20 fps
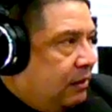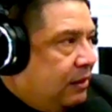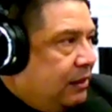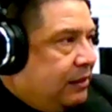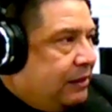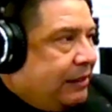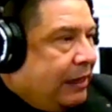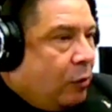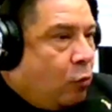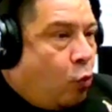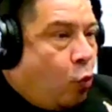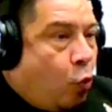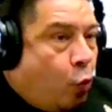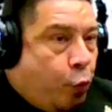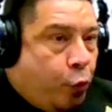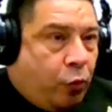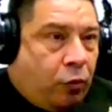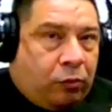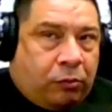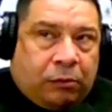que
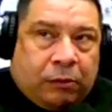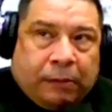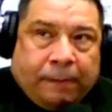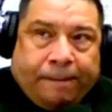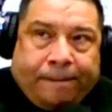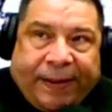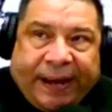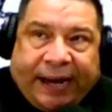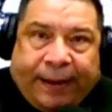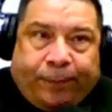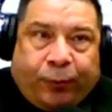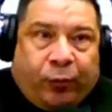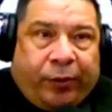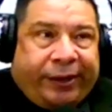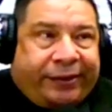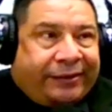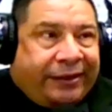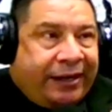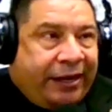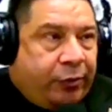uno, para poder
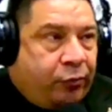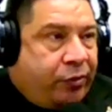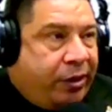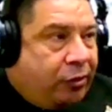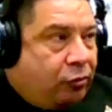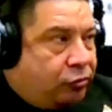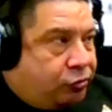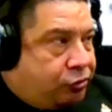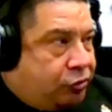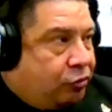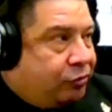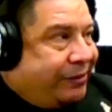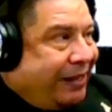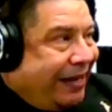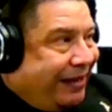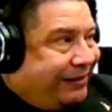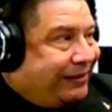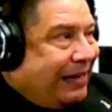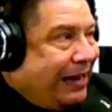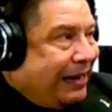tener un negocio de,
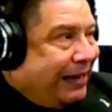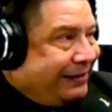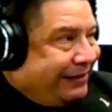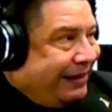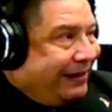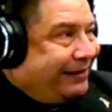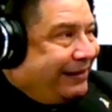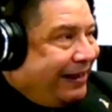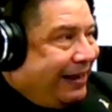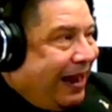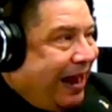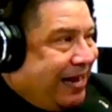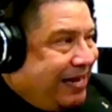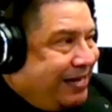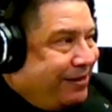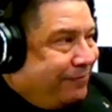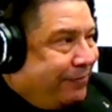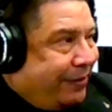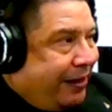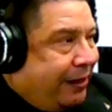esta, de este
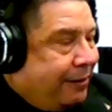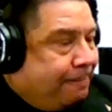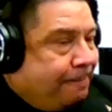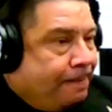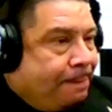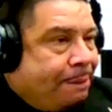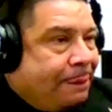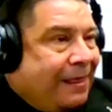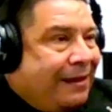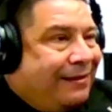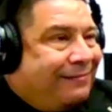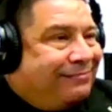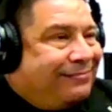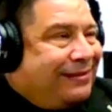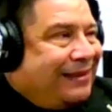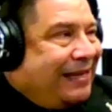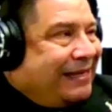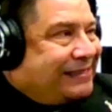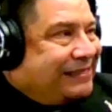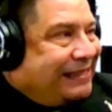calibre,
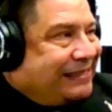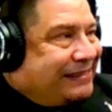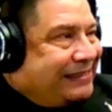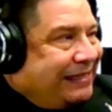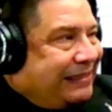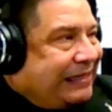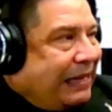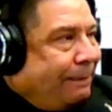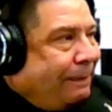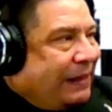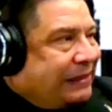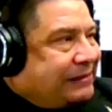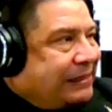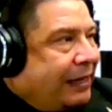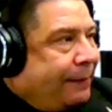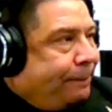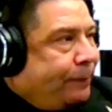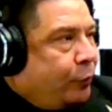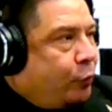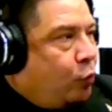necesita pasar
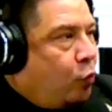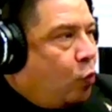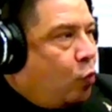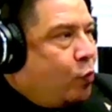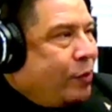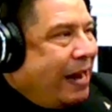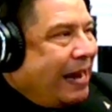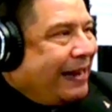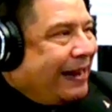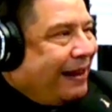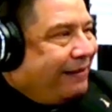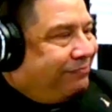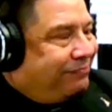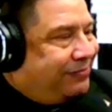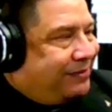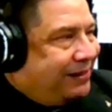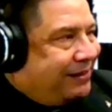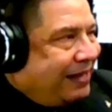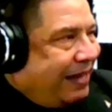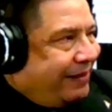por una
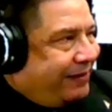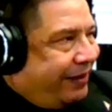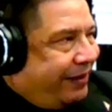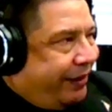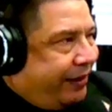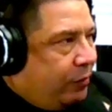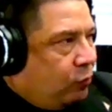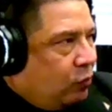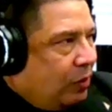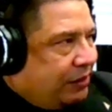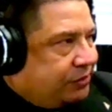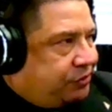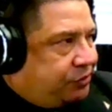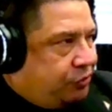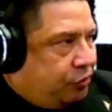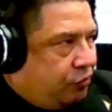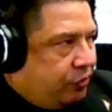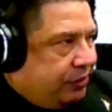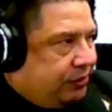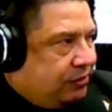cantidad de
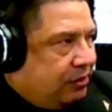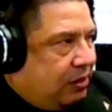regulaciones.